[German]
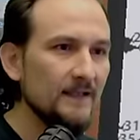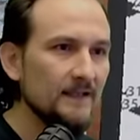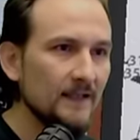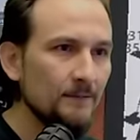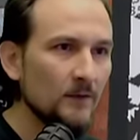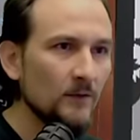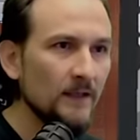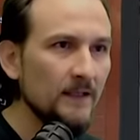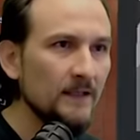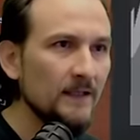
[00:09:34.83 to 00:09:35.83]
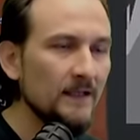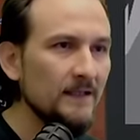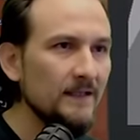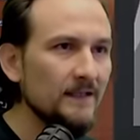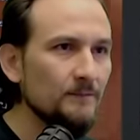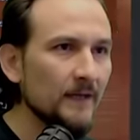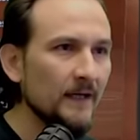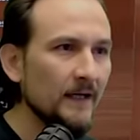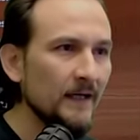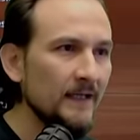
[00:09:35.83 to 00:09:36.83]
es eben auch hier in diesem
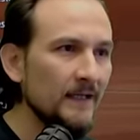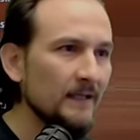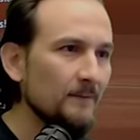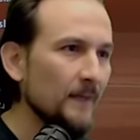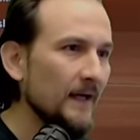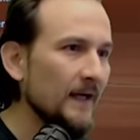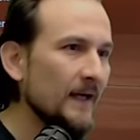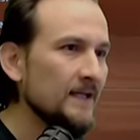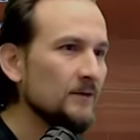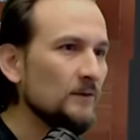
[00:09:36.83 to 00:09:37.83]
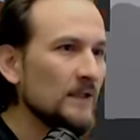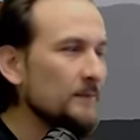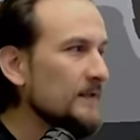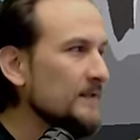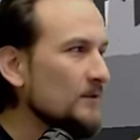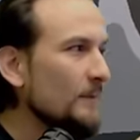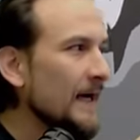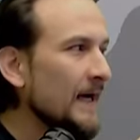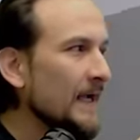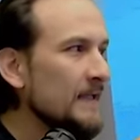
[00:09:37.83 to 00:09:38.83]
Bereich also, ich bin zum
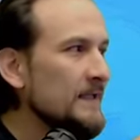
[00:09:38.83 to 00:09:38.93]
einen